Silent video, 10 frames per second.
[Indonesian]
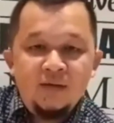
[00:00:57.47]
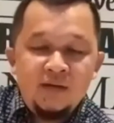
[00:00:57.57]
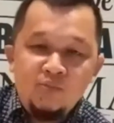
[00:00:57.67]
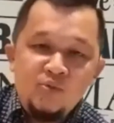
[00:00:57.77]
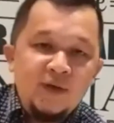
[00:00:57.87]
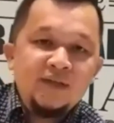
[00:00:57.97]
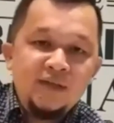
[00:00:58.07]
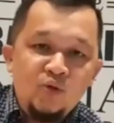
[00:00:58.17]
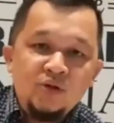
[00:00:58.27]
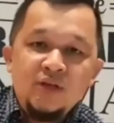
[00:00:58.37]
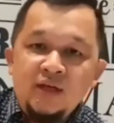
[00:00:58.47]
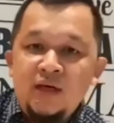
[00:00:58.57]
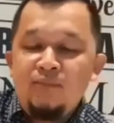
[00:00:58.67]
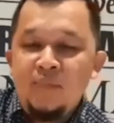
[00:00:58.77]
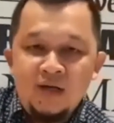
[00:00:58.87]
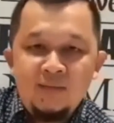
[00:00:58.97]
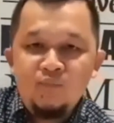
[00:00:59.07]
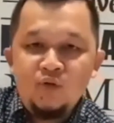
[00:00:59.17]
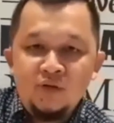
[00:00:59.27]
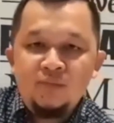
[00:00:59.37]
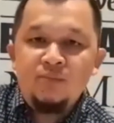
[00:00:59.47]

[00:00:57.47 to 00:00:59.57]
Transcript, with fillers: kabupaten kota yang manapun